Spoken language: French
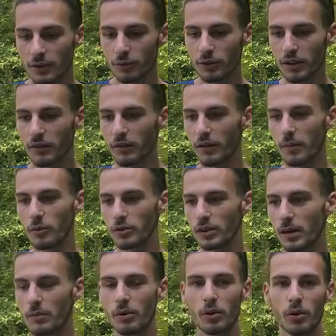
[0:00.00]
Donc il y avait vraiment ce
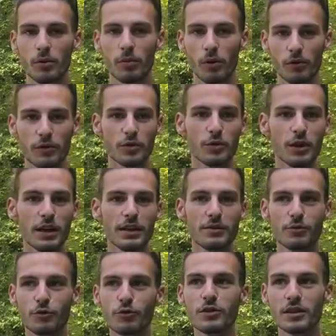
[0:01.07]
rapport euh, professionnel et
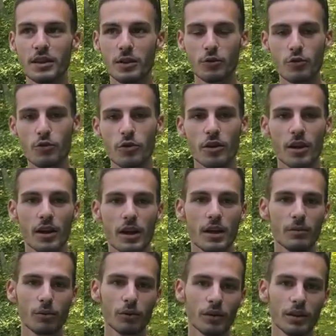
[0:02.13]
du coup c'était cool
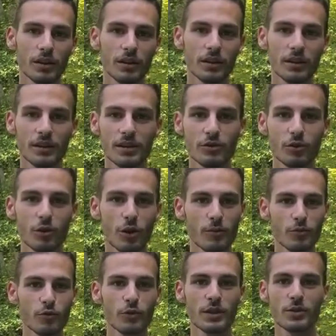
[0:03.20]
pour des, gens comme
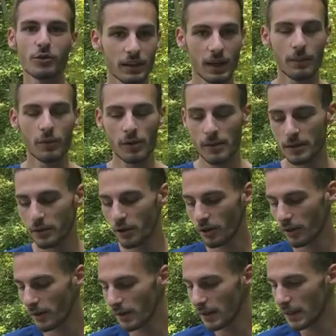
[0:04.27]
nous qui sont clairement amateurs.
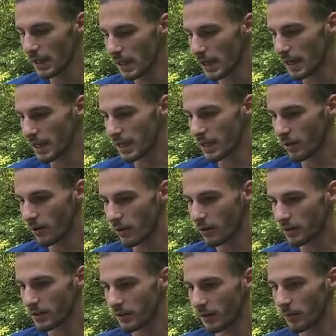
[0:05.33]
Et euh,
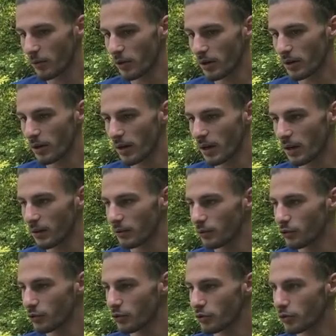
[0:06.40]
c'est vraiment une
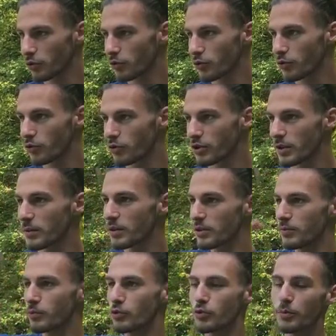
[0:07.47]
chose que
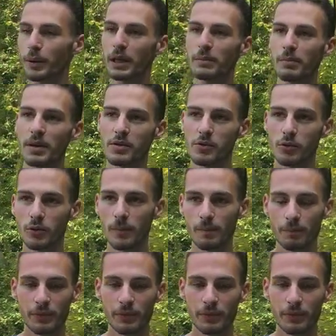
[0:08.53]
je me suis pris de passion